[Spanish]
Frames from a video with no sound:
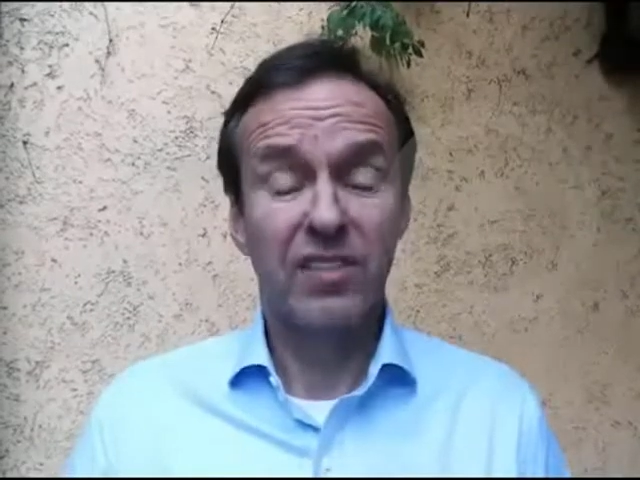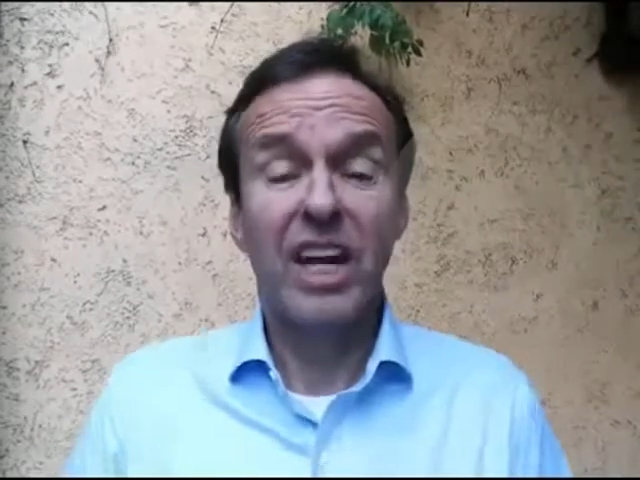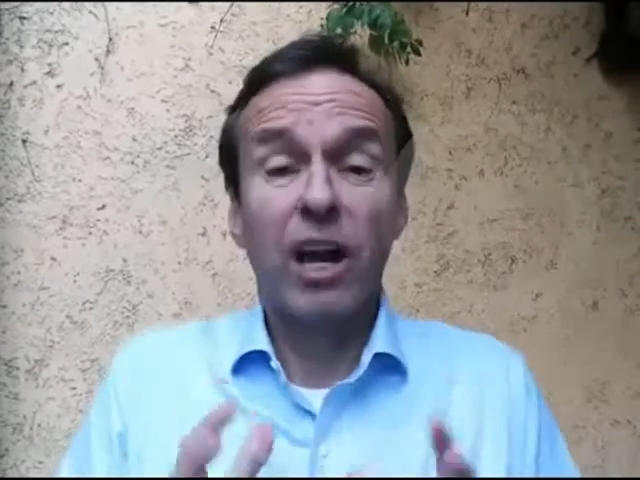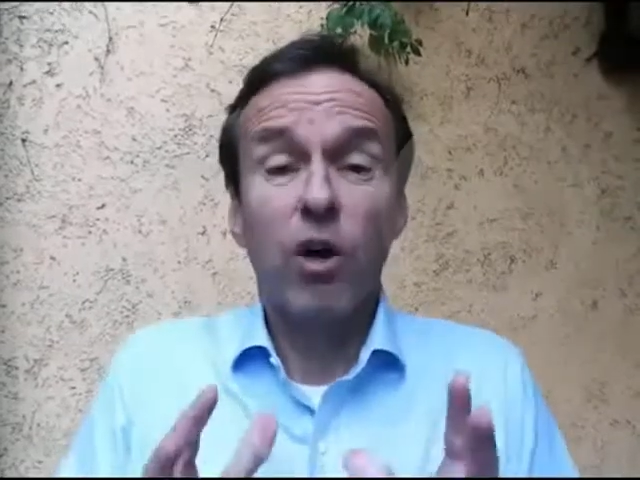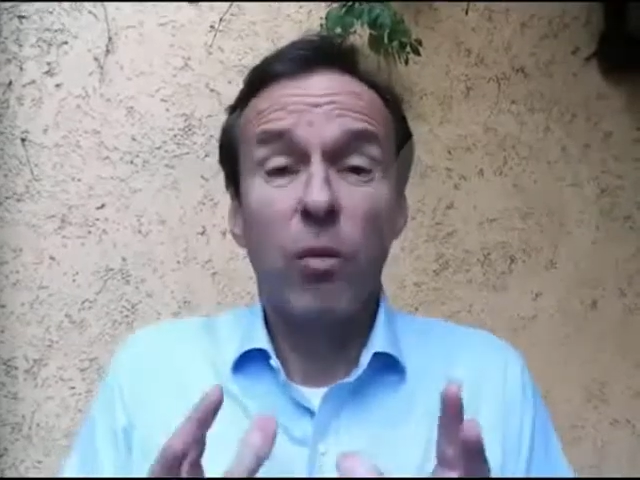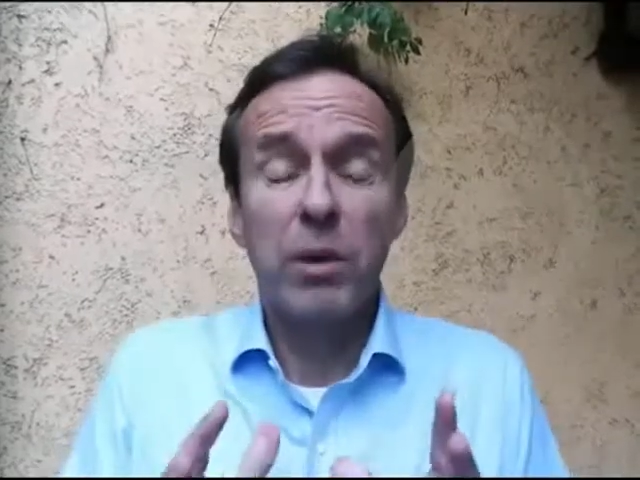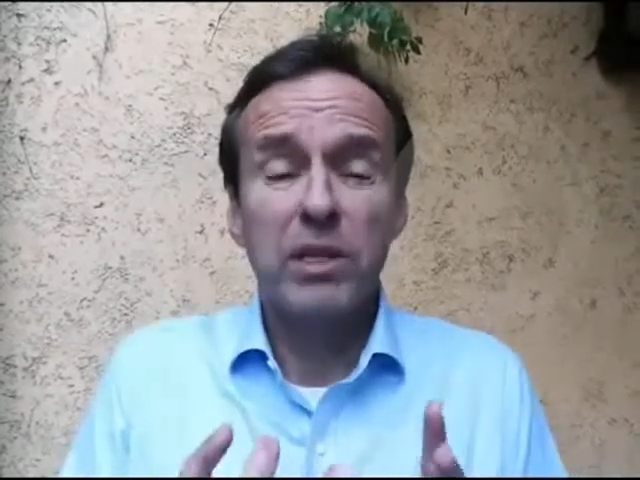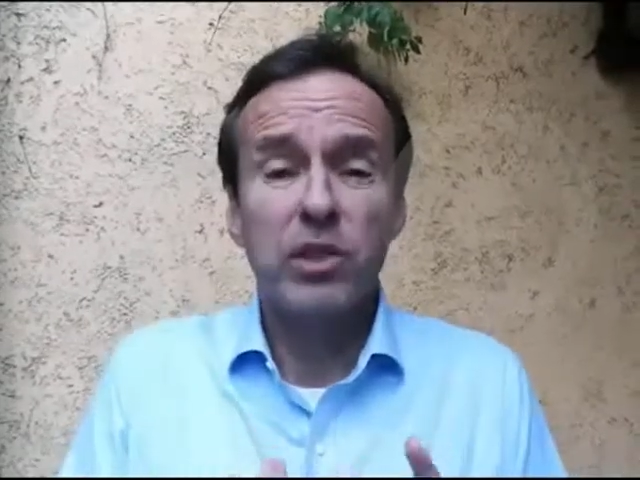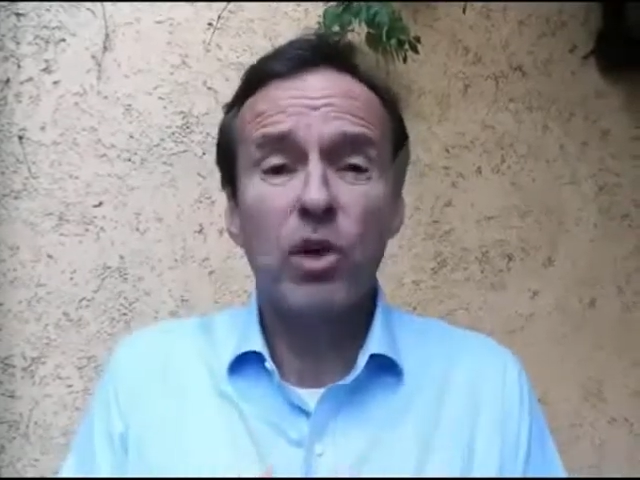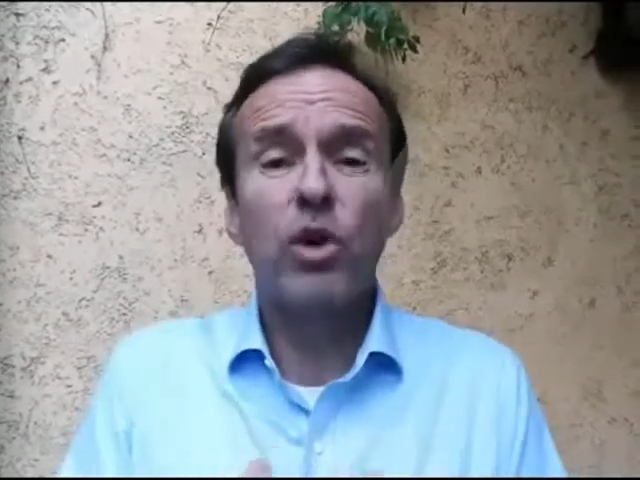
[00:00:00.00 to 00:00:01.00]
de la
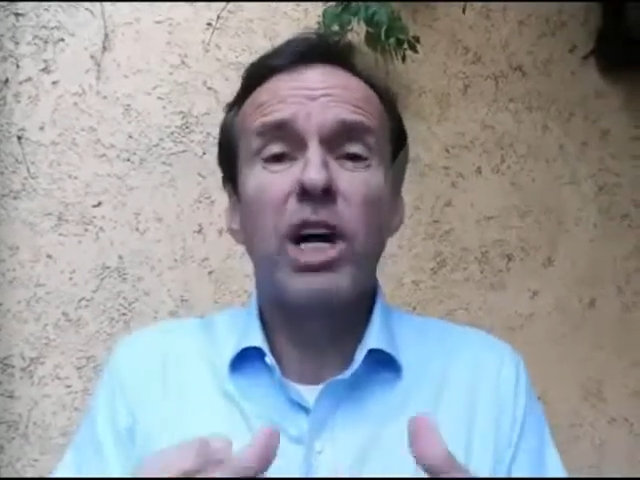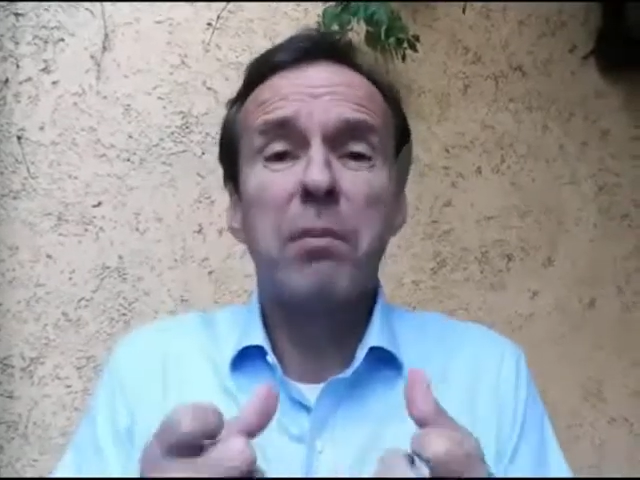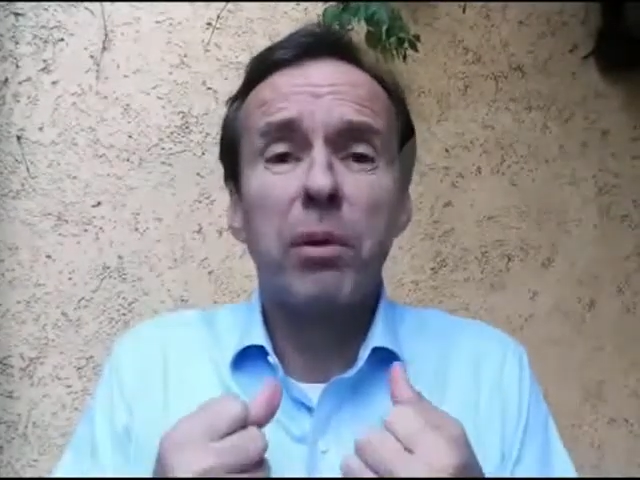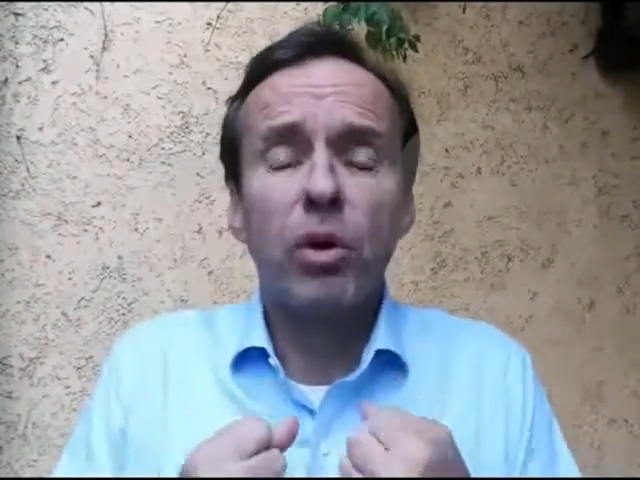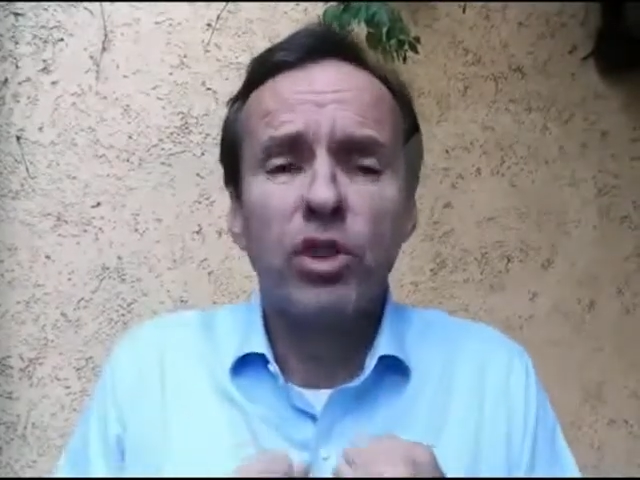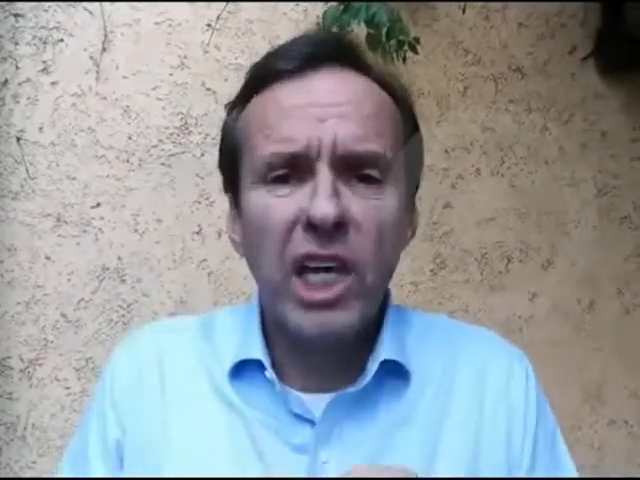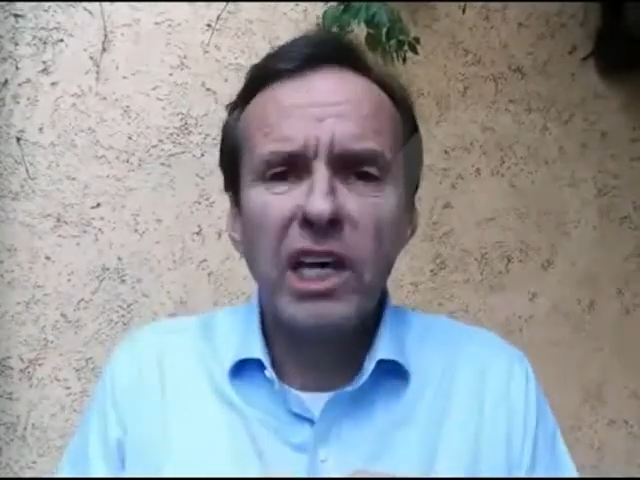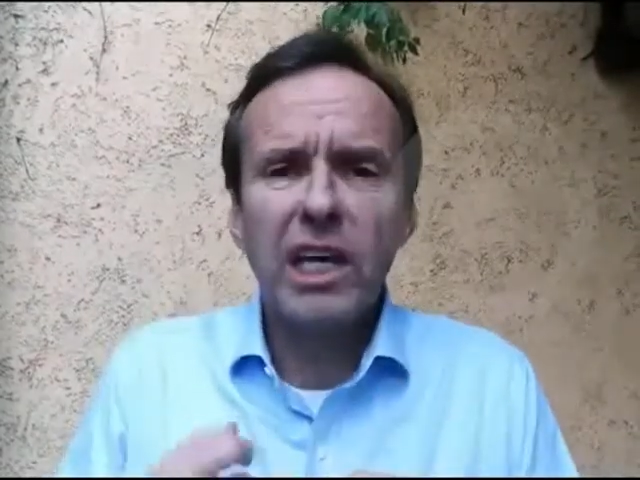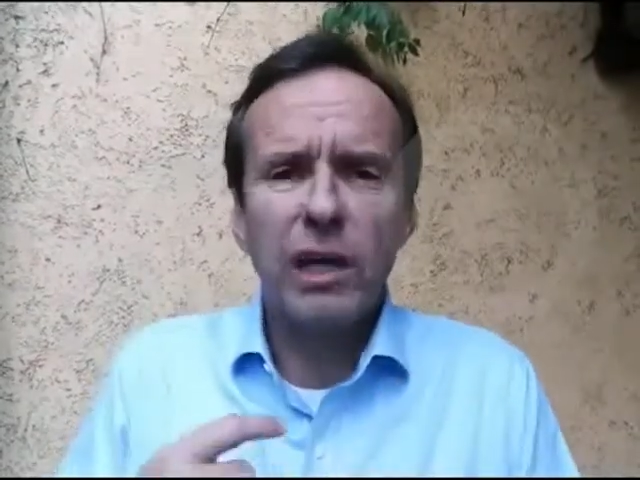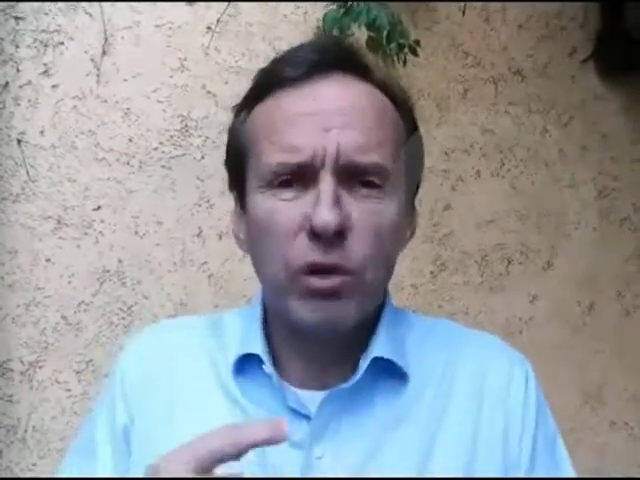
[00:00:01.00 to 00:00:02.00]
Convención que
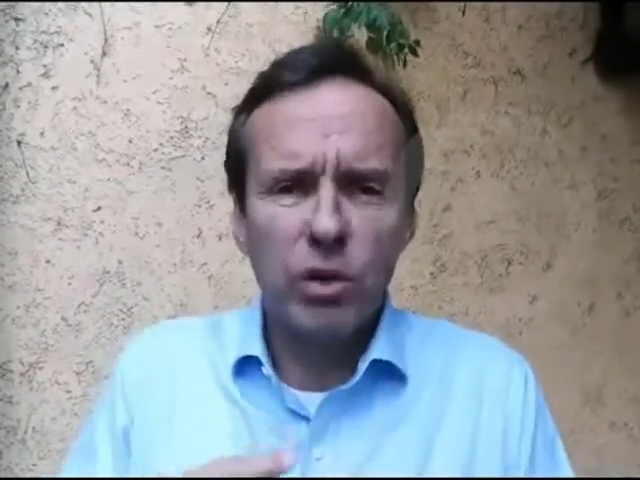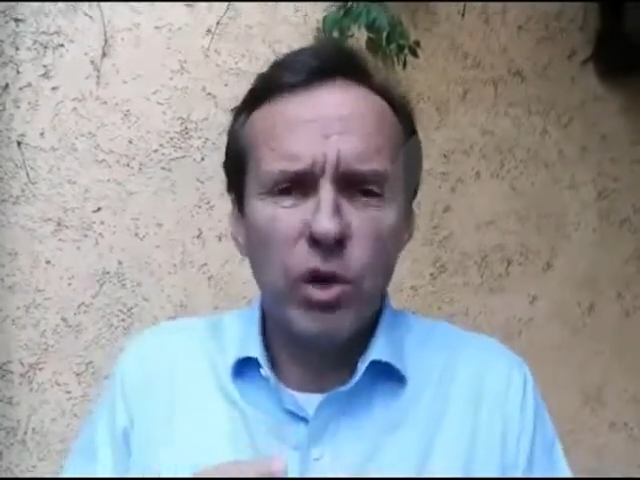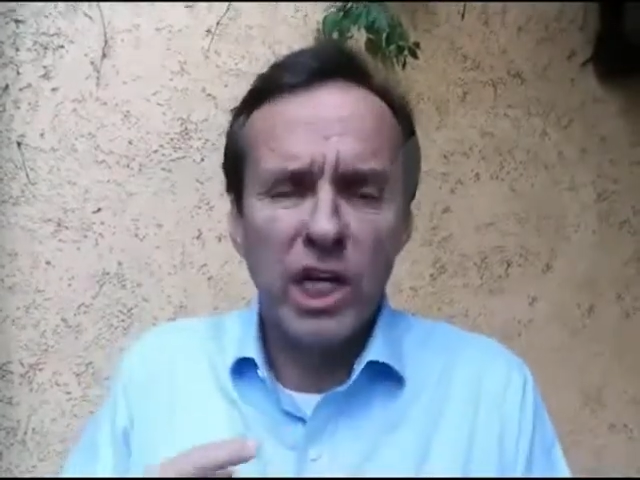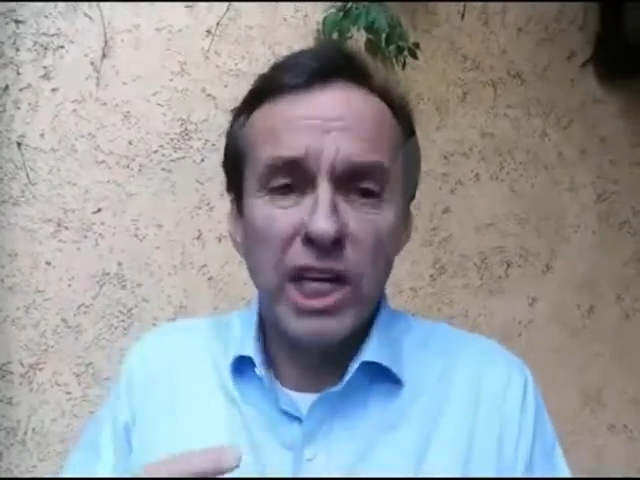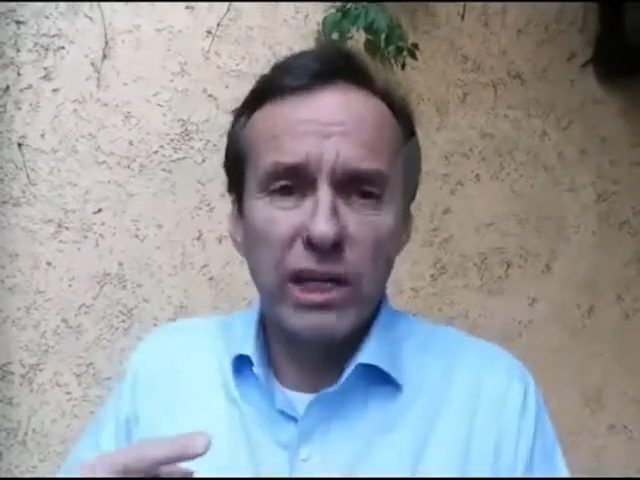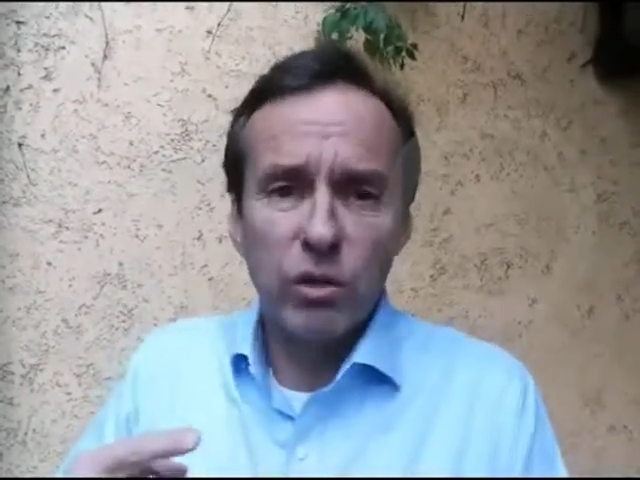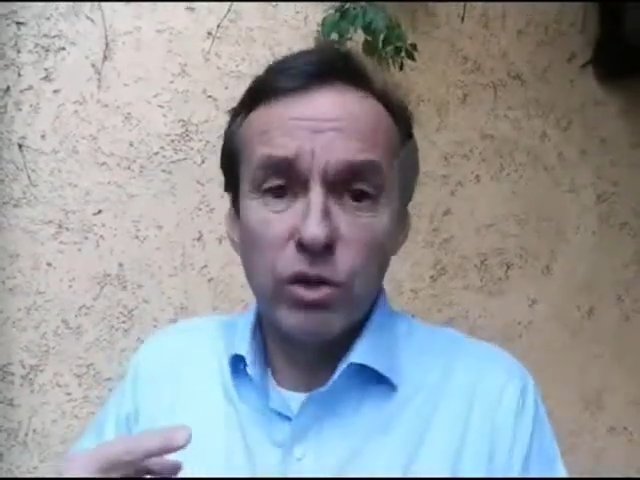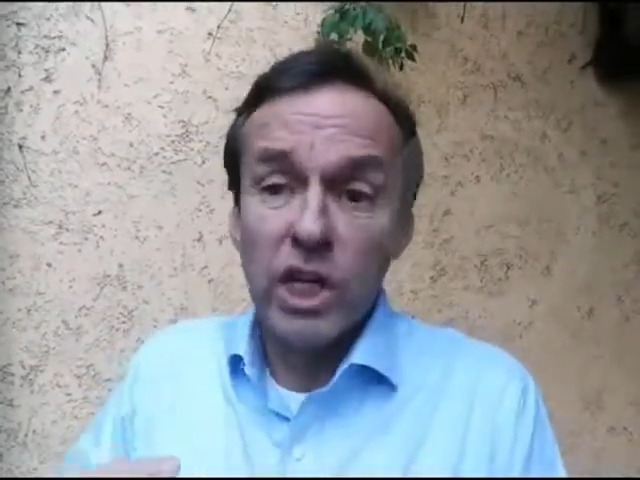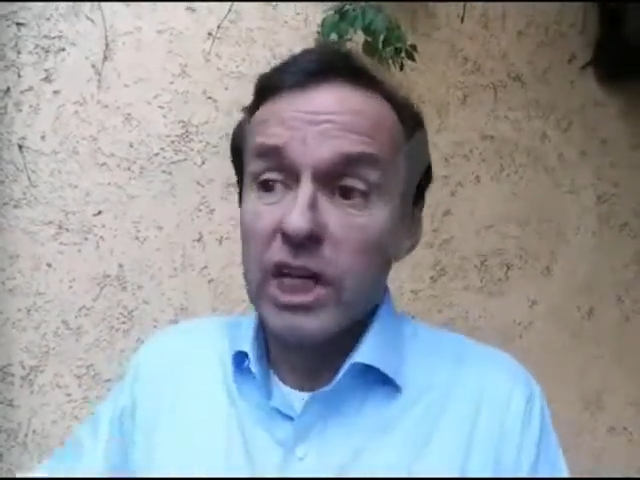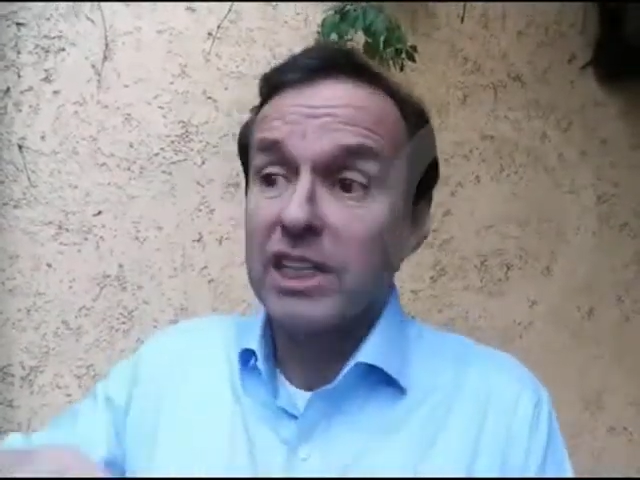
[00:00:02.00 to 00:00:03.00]
protege a los ciudadanos